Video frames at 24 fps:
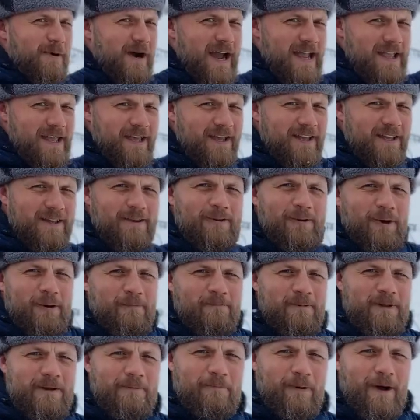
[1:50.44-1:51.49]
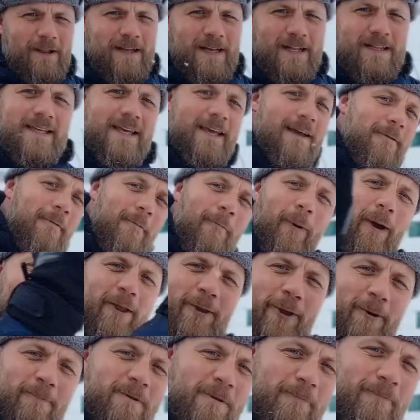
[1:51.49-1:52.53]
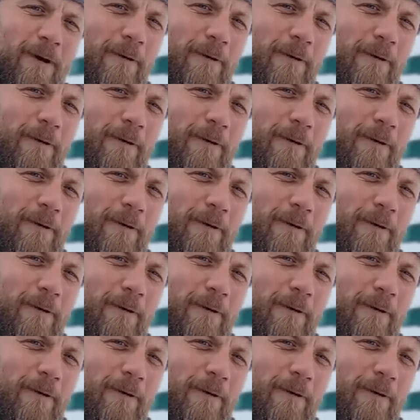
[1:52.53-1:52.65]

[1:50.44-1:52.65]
бани и теплые палатки. Пойдемте